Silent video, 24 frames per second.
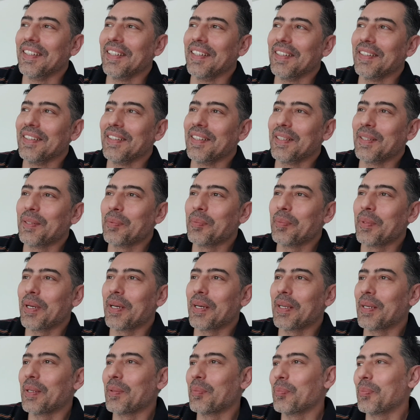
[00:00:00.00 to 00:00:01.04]
Allah'ım
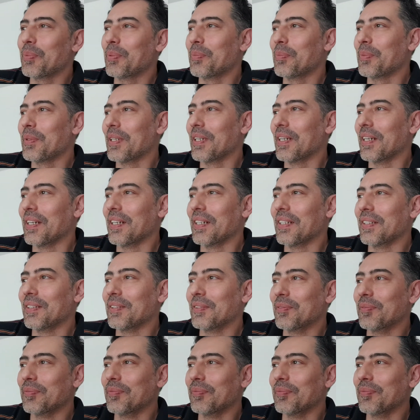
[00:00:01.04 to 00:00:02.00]
ya Rabbim ya.